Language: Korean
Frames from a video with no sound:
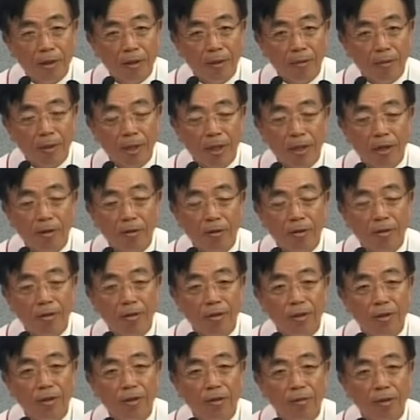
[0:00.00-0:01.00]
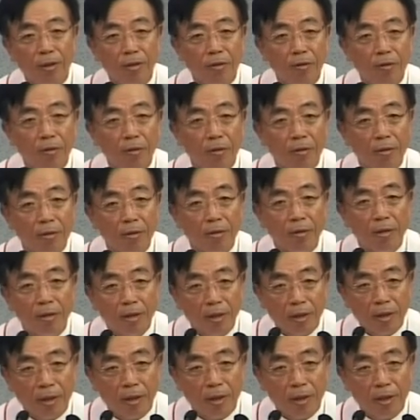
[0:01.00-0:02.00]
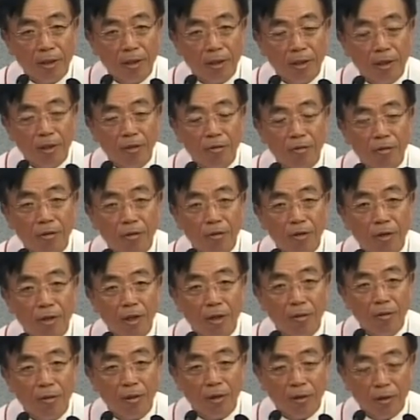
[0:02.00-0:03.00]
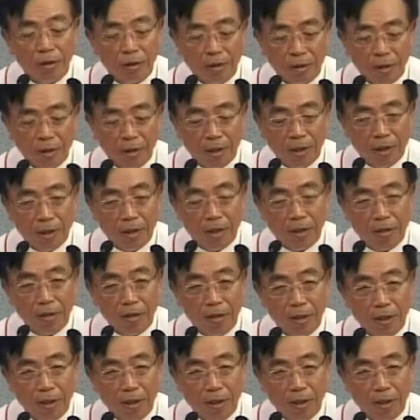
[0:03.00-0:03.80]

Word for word: 방향성을 잃어버리고 기울어져 가고 있는 그런